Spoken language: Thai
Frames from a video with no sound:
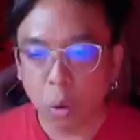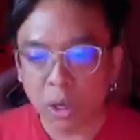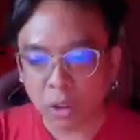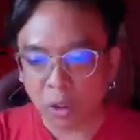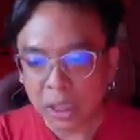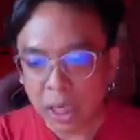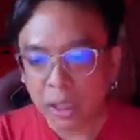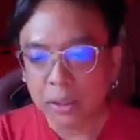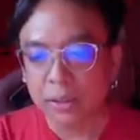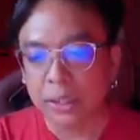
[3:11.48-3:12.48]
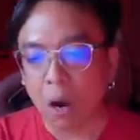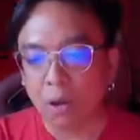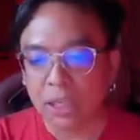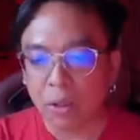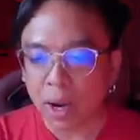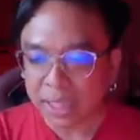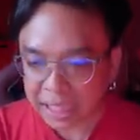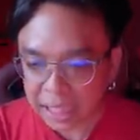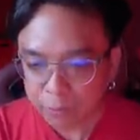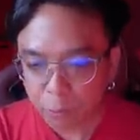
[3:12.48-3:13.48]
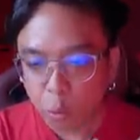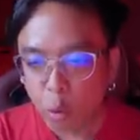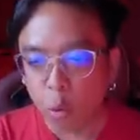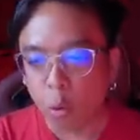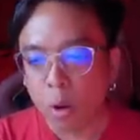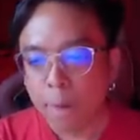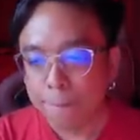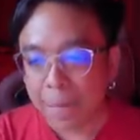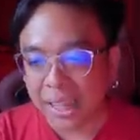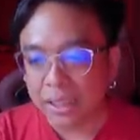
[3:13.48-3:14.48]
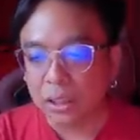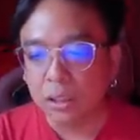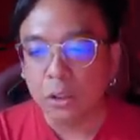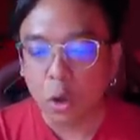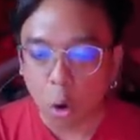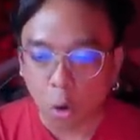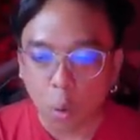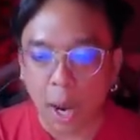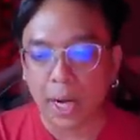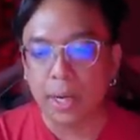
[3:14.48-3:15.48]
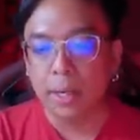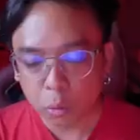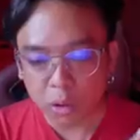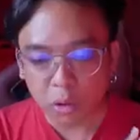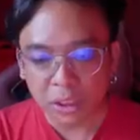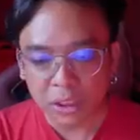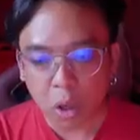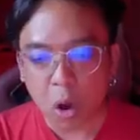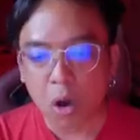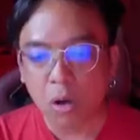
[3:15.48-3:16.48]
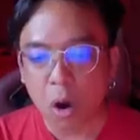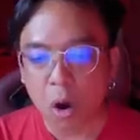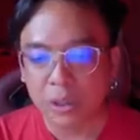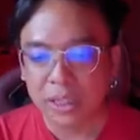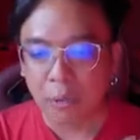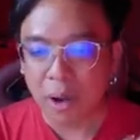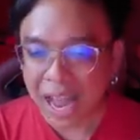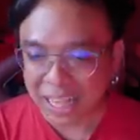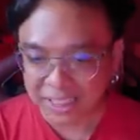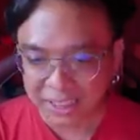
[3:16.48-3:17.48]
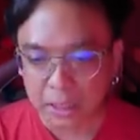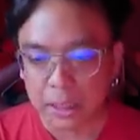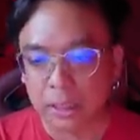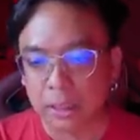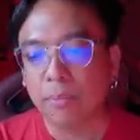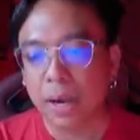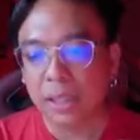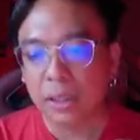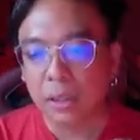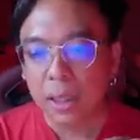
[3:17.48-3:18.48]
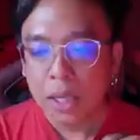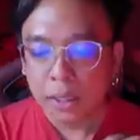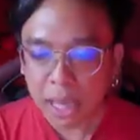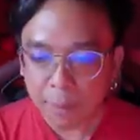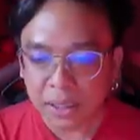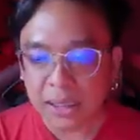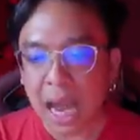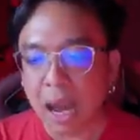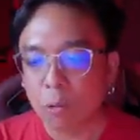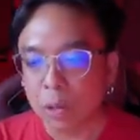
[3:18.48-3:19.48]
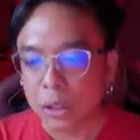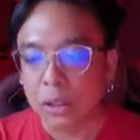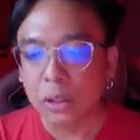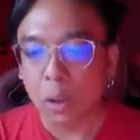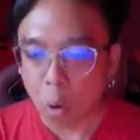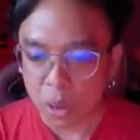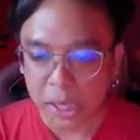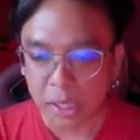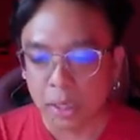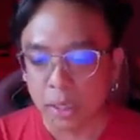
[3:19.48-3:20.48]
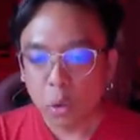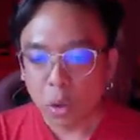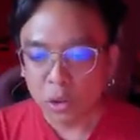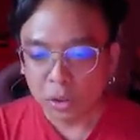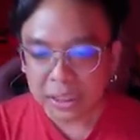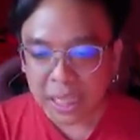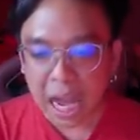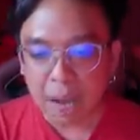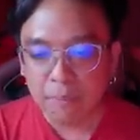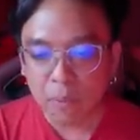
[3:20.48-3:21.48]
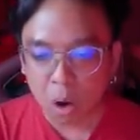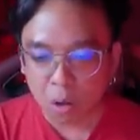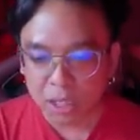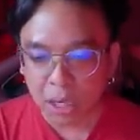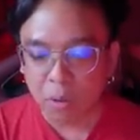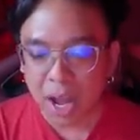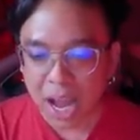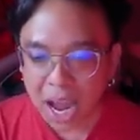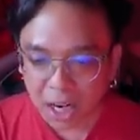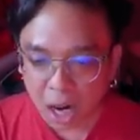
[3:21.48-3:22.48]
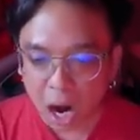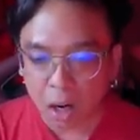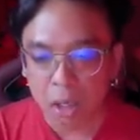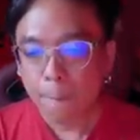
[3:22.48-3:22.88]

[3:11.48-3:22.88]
ตัวอักษรที่1จะออกเสียงว่ากีฟูหมายถึงของขวัญ ตัวอักษรที่2ออกเสียงว่าอันเซอร์หมายถึงเทพเจ้าหรือโอดินตัวอักษรที่ 3 ออกเสียงว่าฮากาว